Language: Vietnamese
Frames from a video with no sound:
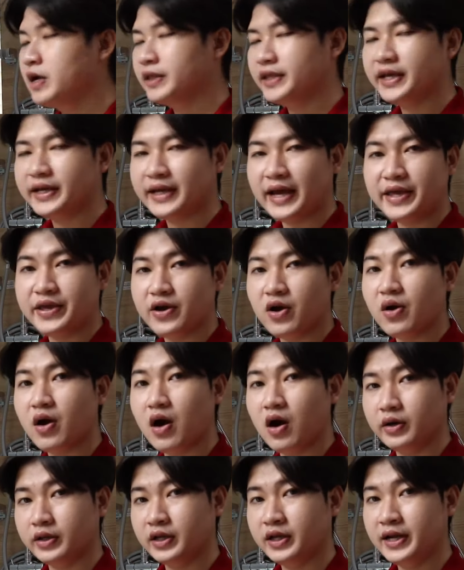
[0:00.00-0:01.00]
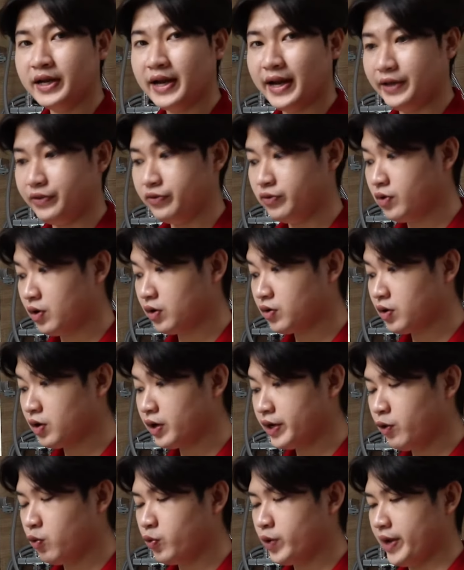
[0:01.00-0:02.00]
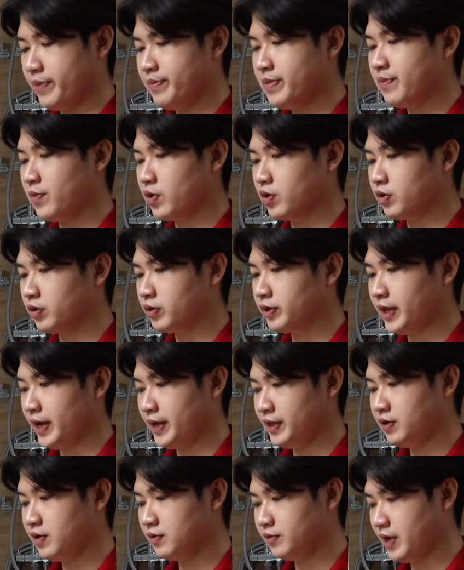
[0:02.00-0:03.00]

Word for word: thiết kế nhỏ gọn như thế này nó có ưu điểm là mọi người có thể